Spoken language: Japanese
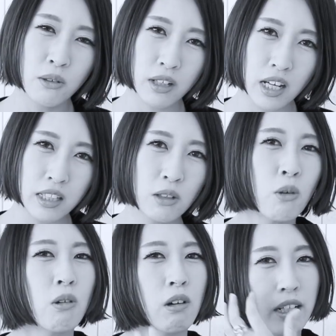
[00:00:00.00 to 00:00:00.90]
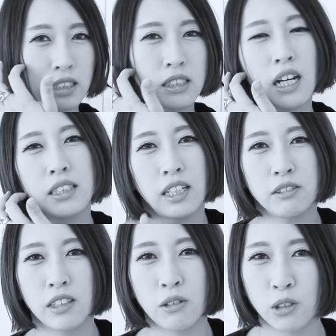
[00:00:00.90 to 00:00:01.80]
余計に心がね疲れちゃ
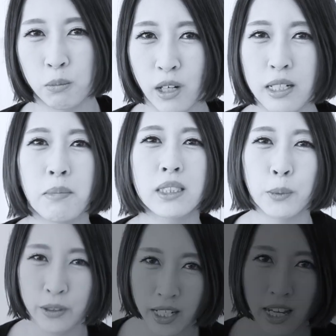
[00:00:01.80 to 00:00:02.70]
うっていうこともありますもん